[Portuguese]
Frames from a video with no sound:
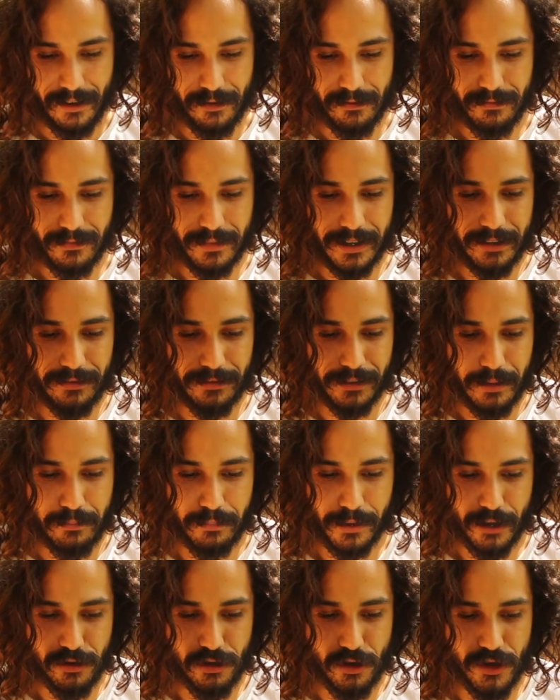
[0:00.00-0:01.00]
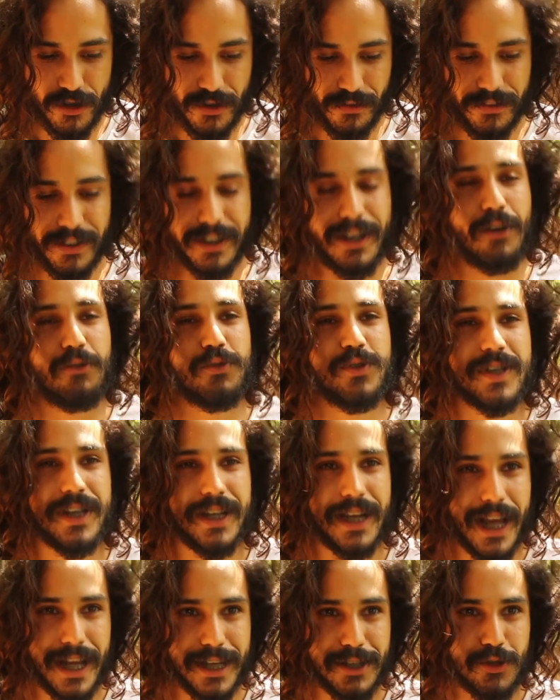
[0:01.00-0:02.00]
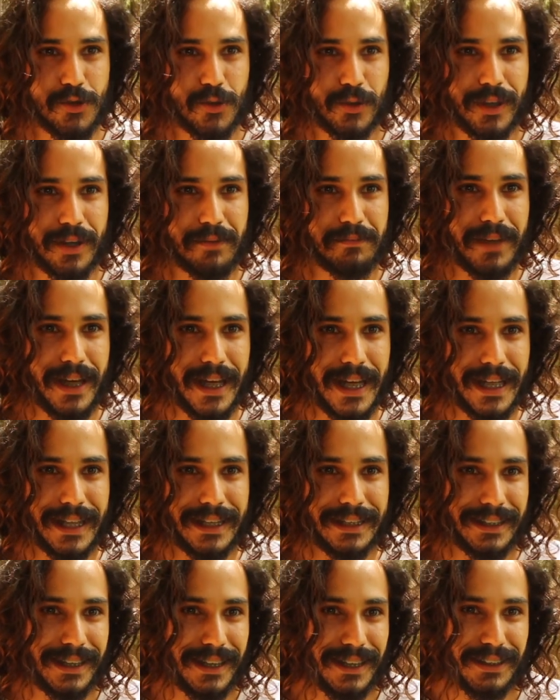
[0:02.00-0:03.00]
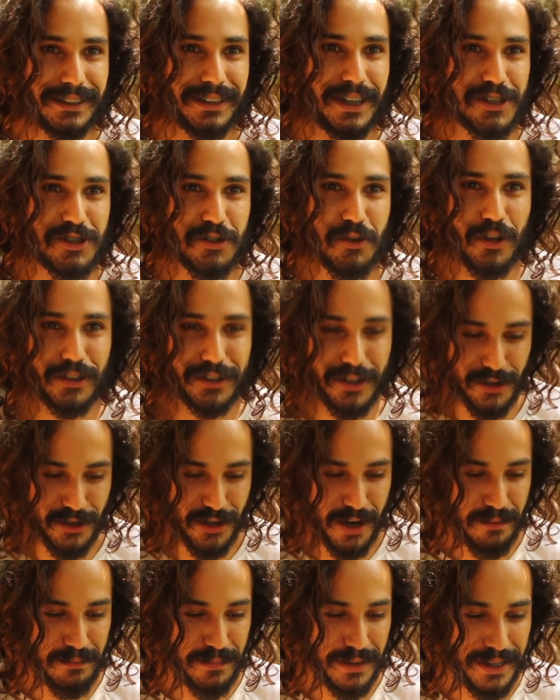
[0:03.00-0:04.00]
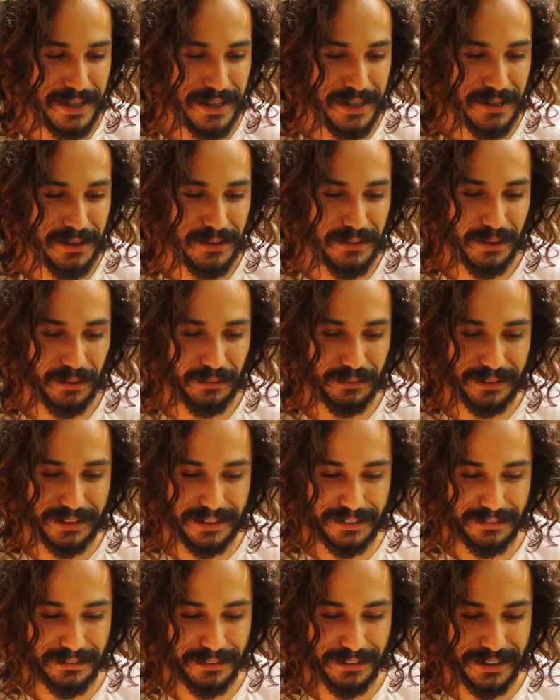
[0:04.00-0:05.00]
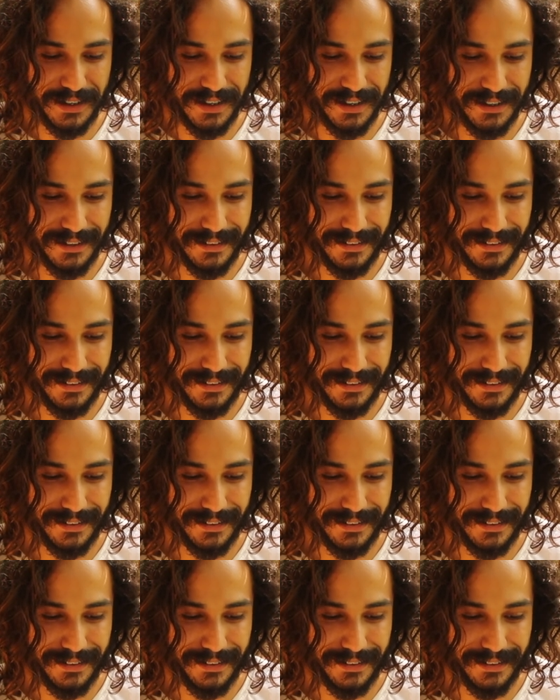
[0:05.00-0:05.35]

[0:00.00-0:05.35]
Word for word: É um livro que é para justificar o silêncio também, né? nas rodas de amigo, é um livro que...